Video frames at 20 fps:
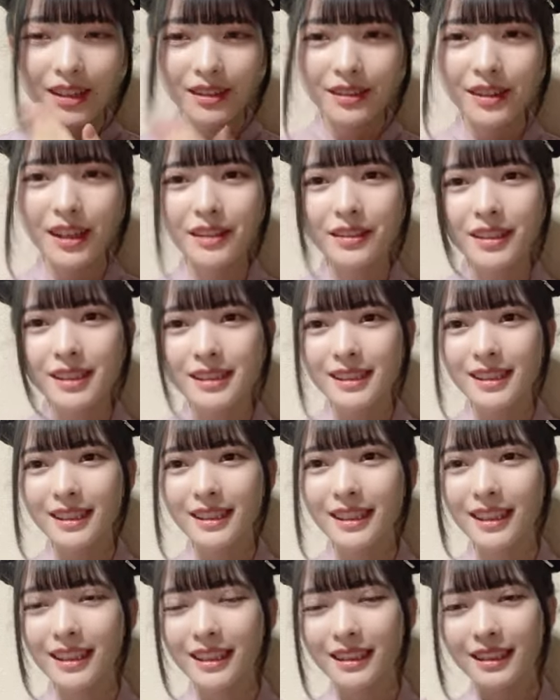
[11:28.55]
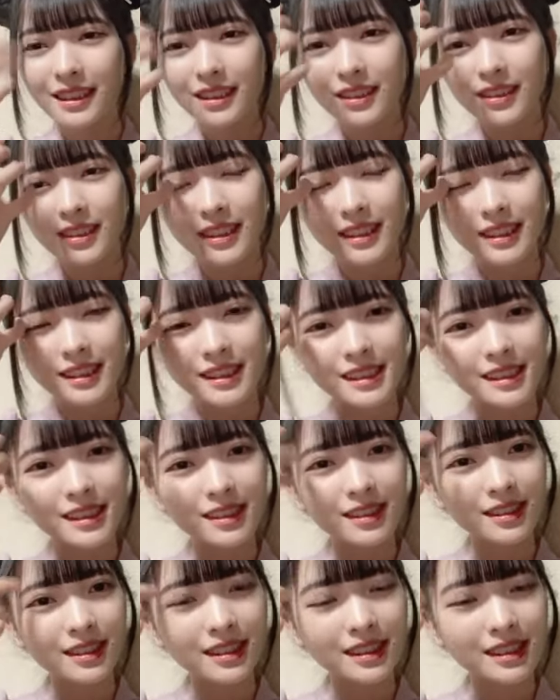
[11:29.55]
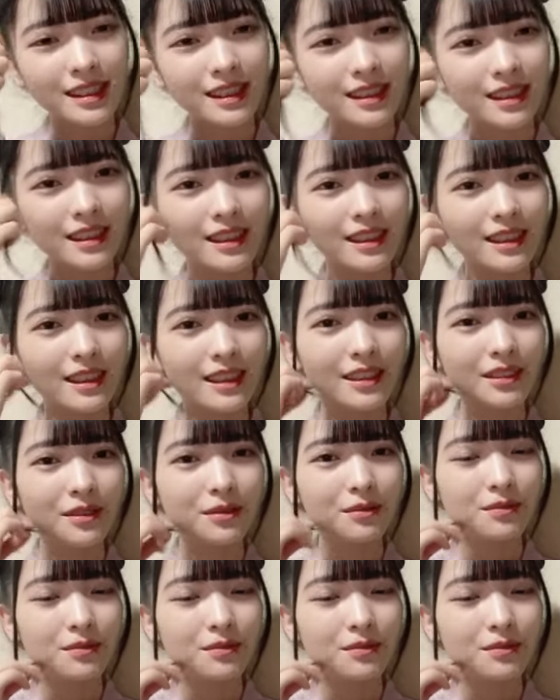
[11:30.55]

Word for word: わあ忘れた何の話しようとしたんだっけ